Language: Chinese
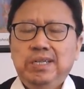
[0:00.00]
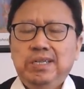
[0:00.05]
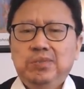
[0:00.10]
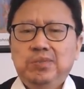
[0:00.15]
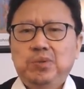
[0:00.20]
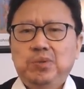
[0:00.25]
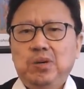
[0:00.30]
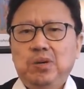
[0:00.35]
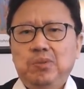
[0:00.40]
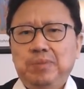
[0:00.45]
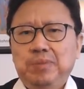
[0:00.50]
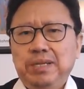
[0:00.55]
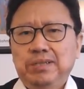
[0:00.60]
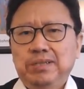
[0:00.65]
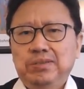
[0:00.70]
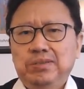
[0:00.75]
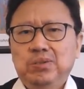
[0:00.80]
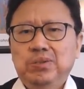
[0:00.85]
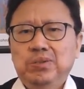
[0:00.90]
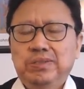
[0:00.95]
最后被
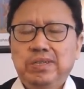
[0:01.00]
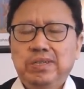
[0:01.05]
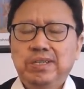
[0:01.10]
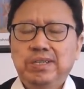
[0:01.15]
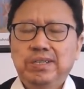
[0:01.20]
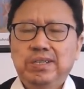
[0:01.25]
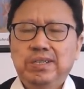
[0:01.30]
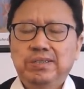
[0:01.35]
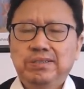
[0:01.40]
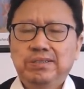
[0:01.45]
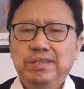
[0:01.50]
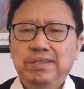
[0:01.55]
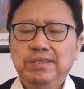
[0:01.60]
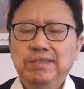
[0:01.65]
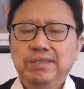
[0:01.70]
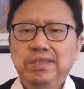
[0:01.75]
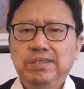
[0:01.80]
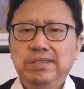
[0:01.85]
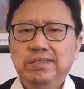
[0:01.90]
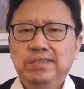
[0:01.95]
说撤离到深
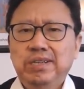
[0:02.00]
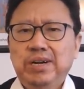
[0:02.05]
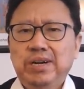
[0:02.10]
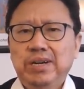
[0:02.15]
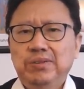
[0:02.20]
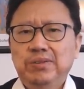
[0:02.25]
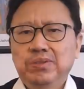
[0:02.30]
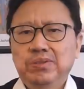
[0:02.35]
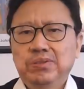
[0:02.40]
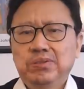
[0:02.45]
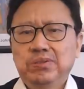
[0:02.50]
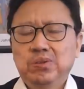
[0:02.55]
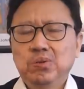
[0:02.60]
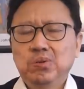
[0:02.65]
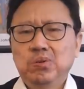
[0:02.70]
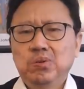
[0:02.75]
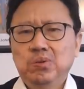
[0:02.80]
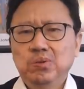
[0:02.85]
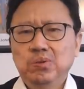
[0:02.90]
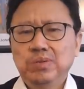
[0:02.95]
圳，然后还有中
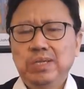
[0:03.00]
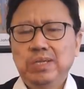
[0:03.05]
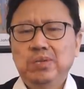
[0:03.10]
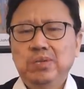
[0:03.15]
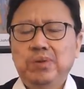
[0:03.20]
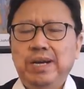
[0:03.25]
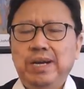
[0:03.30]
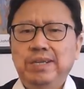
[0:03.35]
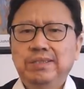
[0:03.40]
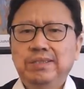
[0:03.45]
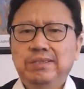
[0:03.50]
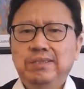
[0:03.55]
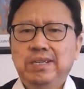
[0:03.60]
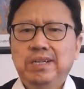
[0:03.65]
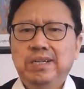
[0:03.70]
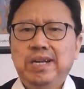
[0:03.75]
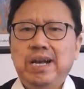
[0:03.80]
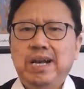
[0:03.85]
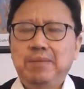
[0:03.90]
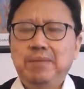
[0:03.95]
共共青团这
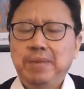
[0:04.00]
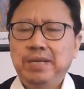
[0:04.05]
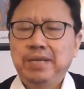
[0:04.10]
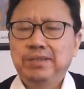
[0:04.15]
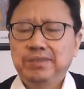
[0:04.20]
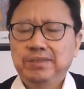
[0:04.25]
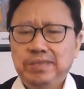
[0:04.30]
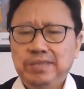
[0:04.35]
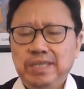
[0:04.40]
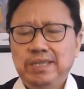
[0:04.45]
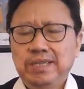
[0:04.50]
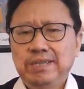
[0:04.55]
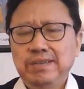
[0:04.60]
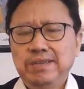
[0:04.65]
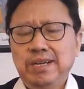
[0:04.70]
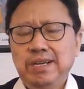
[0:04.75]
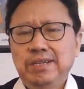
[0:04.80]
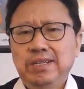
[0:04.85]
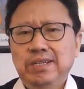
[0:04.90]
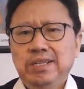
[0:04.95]
里的安排了接待
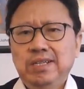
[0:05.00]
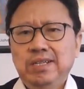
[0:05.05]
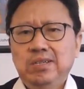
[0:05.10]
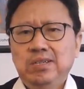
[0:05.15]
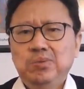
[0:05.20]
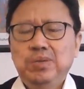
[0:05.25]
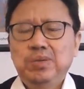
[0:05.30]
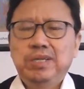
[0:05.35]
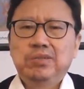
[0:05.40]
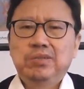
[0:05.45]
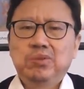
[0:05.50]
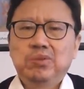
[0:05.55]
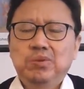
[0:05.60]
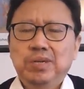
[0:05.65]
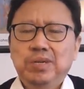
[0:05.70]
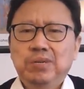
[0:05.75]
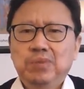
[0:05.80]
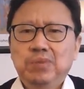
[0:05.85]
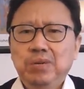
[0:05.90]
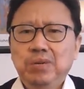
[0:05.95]
站，予以所
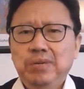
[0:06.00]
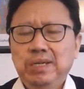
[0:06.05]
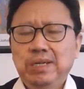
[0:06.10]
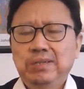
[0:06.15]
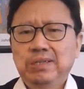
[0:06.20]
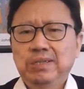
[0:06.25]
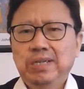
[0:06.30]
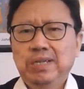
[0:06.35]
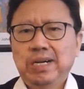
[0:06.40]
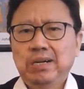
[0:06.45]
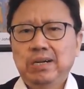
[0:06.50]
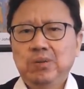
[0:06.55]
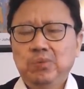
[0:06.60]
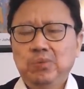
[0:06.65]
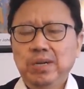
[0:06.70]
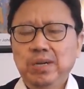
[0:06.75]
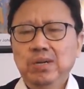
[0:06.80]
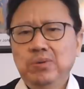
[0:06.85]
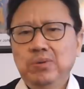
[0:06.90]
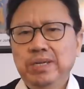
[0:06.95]
谓慰问和
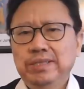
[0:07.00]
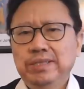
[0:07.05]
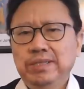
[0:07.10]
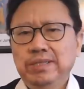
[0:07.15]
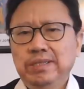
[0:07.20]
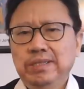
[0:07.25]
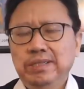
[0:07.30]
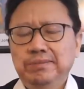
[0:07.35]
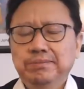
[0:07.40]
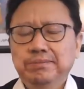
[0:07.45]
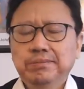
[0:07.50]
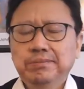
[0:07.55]
关怀等等，